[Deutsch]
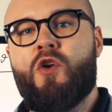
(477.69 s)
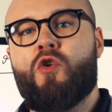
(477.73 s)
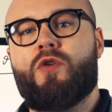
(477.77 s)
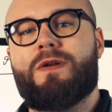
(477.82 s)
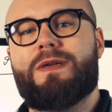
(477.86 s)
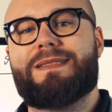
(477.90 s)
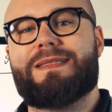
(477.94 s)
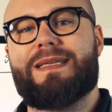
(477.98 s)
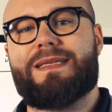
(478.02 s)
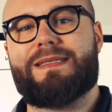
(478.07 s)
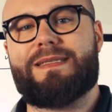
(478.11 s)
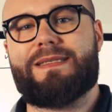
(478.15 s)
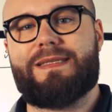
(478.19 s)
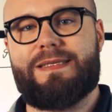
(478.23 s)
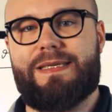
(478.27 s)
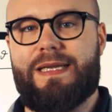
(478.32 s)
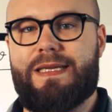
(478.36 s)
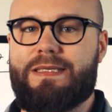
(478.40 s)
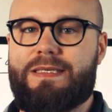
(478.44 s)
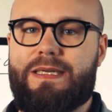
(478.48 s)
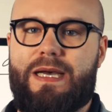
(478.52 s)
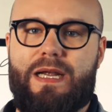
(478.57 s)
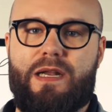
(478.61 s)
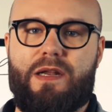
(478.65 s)
und ist das
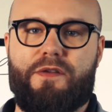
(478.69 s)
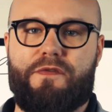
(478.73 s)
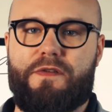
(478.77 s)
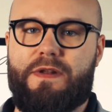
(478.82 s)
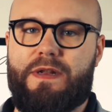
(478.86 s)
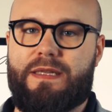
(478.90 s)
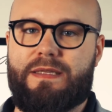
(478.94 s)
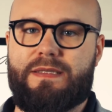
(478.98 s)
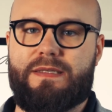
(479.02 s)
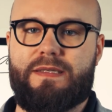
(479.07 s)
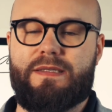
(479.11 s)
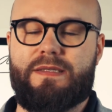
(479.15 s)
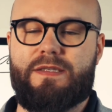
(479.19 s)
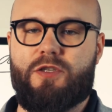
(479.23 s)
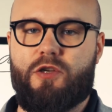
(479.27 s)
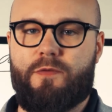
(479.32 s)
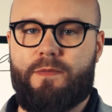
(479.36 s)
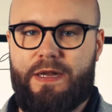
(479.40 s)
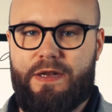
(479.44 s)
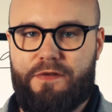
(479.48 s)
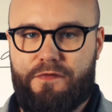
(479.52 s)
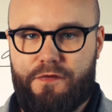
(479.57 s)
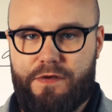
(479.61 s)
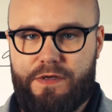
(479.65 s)
zentrale
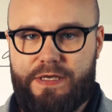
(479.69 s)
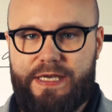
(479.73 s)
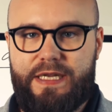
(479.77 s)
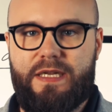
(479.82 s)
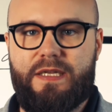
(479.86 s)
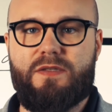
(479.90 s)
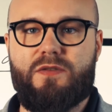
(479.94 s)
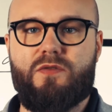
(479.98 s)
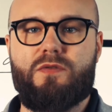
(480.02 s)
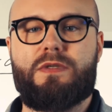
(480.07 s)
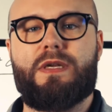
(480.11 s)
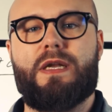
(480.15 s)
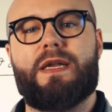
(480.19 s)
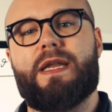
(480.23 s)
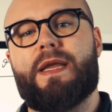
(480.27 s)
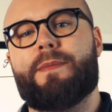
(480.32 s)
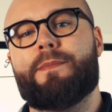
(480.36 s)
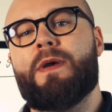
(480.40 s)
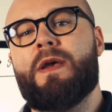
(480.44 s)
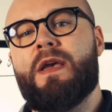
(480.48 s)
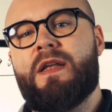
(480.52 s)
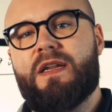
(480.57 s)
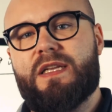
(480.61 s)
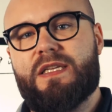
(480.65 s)
Finanzinstrument für jedes
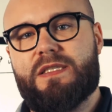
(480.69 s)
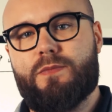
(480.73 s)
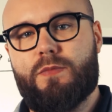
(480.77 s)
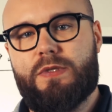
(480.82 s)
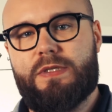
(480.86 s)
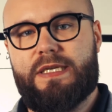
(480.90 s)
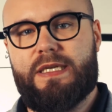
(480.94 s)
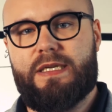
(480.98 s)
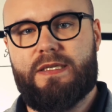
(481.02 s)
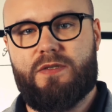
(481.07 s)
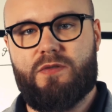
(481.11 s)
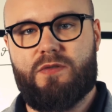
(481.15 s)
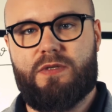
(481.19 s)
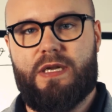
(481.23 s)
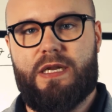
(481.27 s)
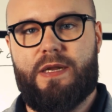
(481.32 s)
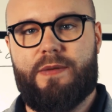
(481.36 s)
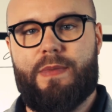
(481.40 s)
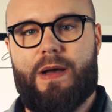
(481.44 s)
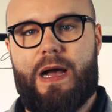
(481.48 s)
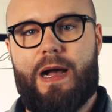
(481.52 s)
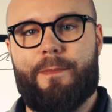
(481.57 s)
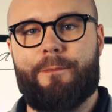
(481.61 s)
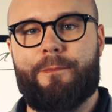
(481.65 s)
Unternehmen. Das muss jedes
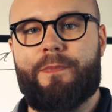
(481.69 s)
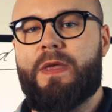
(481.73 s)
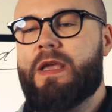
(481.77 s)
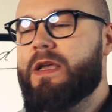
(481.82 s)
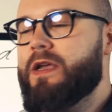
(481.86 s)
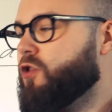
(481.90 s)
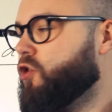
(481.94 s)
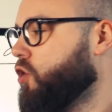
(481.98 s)
Unternehmen haben.